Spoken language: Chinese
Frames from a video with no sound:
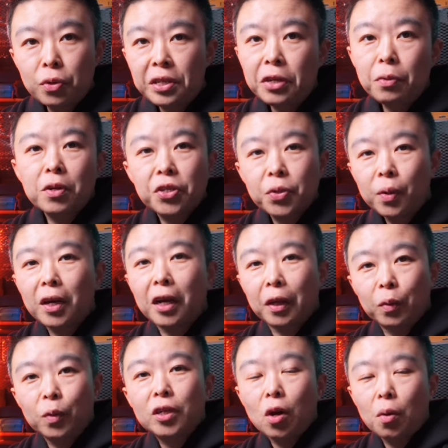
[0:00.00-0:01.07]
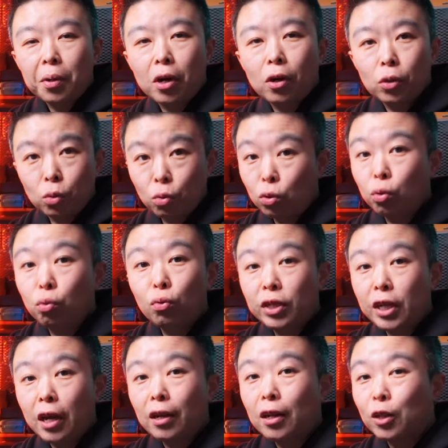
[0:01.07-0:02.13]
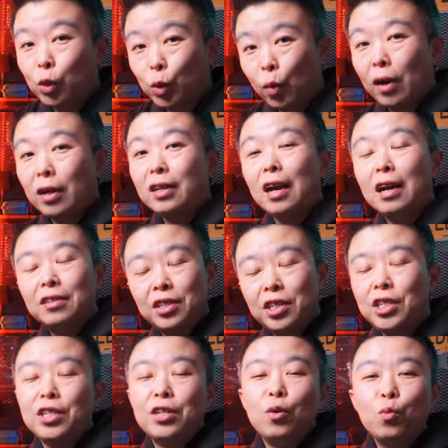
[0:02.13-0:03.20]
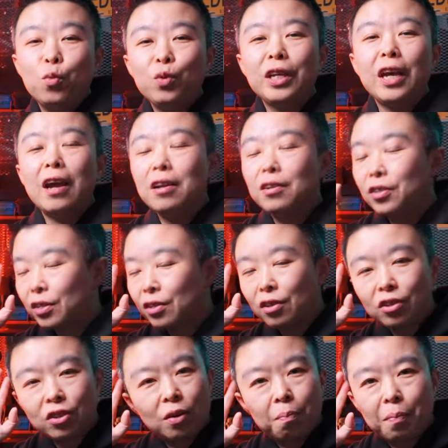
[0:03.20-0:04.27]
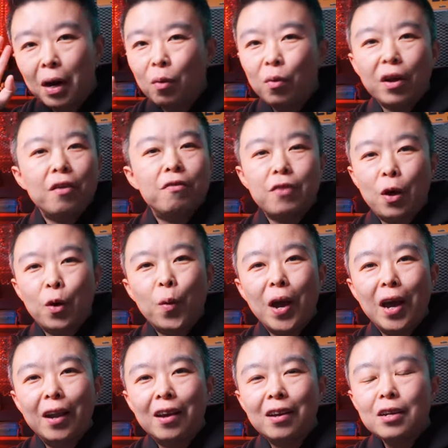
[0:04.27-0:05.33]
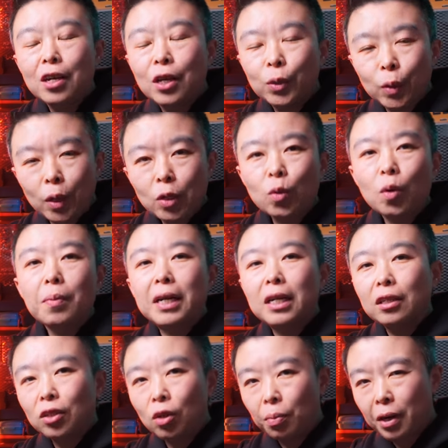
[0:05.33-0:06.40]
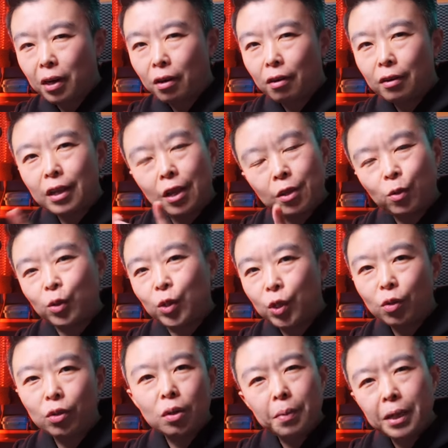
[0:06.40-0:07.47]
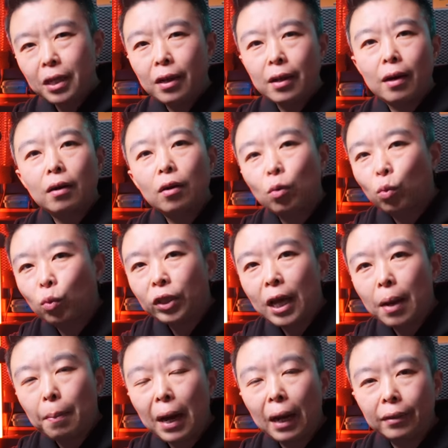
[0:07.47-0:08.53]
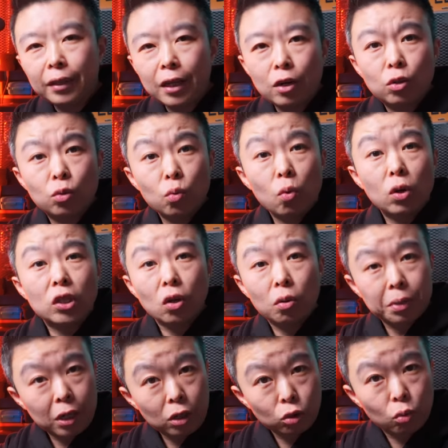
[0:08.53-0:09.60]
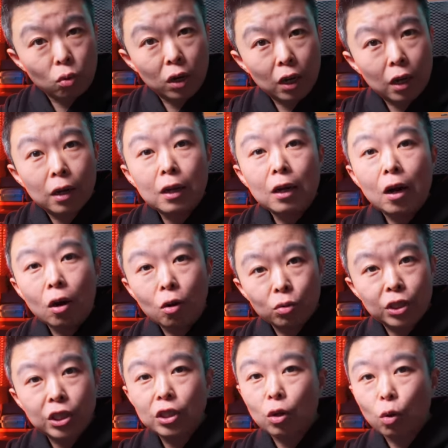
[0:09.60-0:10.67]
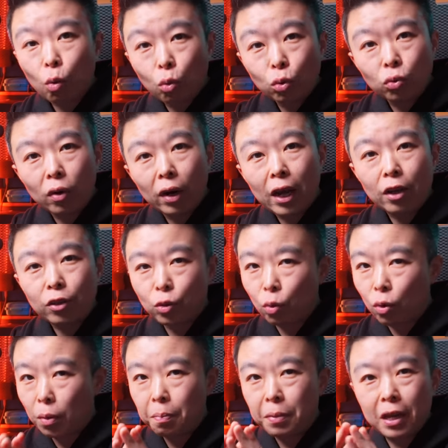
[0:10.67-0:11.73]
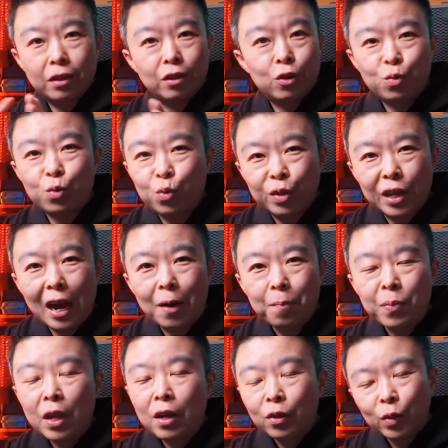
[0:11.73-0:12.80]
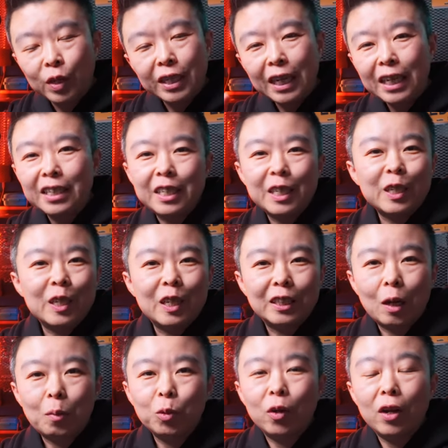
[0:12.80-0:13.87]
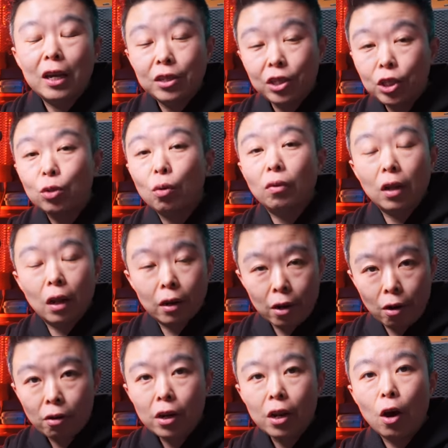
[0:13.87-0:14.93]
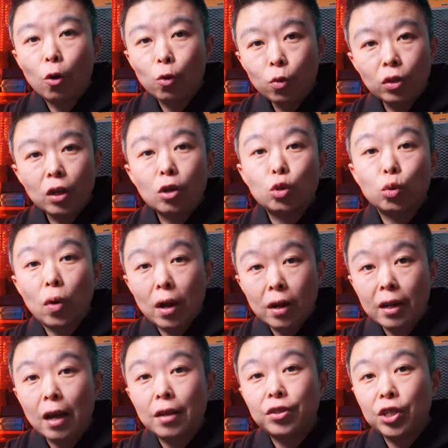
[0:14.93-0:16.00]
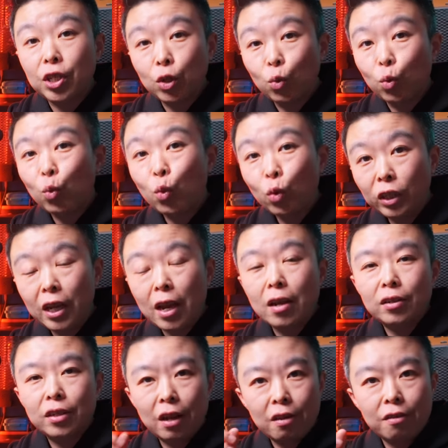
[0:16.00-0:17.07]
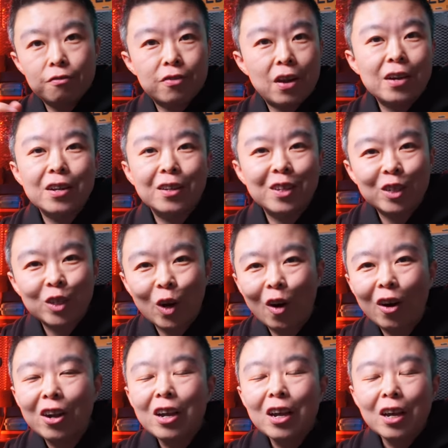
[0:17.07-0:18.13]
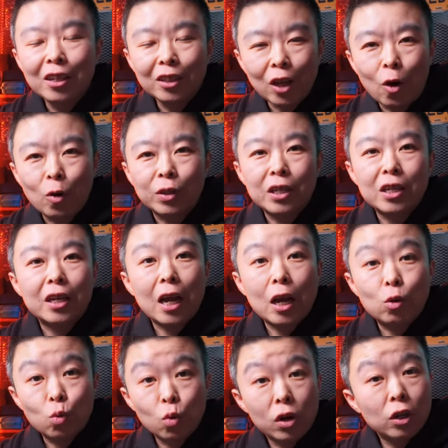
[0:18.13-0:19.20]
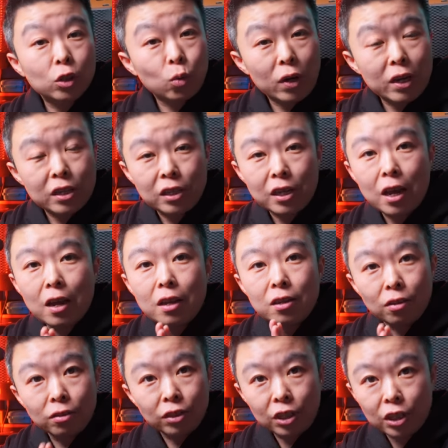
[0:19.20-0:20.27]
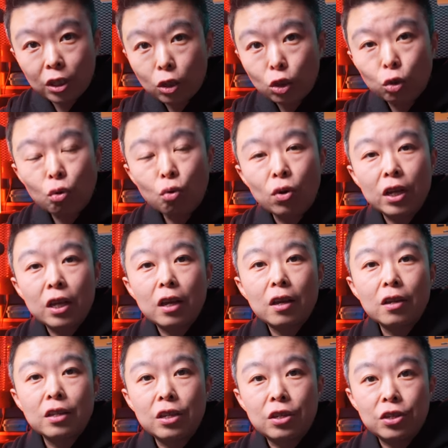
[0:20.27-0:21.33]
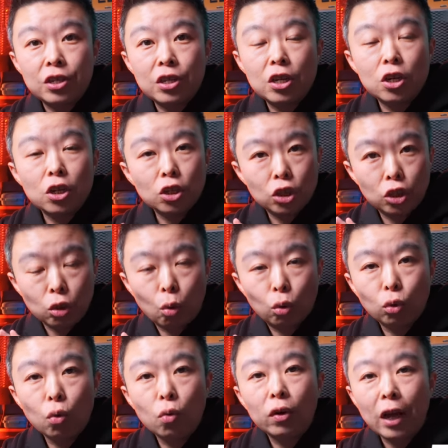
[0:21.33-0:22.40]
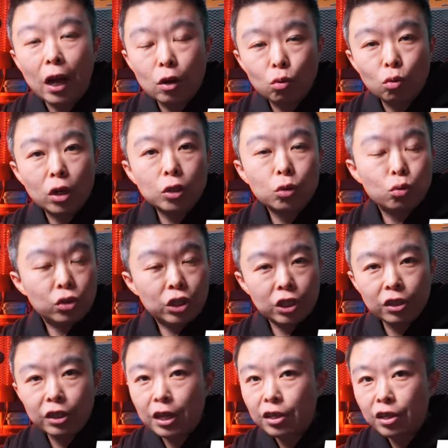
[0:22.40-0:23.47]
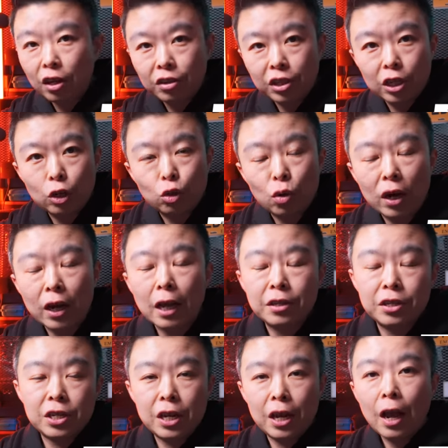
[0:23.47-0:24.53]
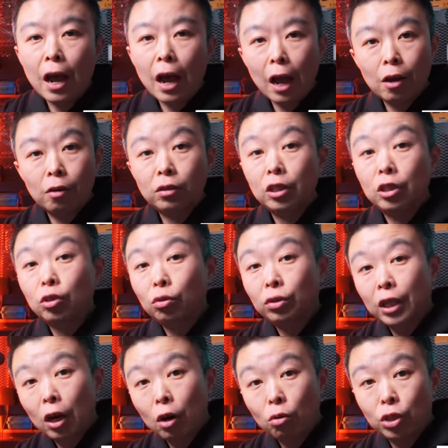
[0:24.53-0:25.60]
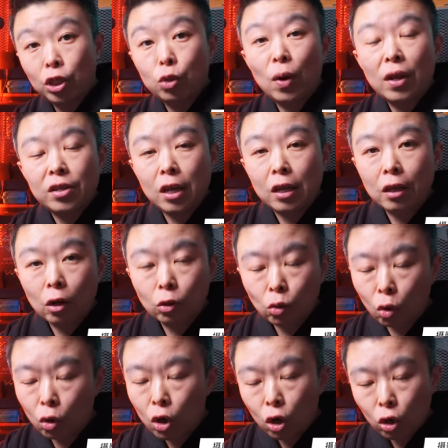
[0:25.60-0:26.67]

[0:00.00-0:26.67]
最近我修了很多照片，都出现了传感器的污点，真的是把我给烦坏了。虽然说每张照片也就只有那么一两个污点吧，但是如果照片多了，后期的工作量就会变得巨大。所以这一期呢，咱们就来系统的聊一聊遇到传感器污点这一烦人的事儿，到底该如何做一些应急的处理，以及手动该如何去清洁相机的传感器，还有呢，就是在后期软件当中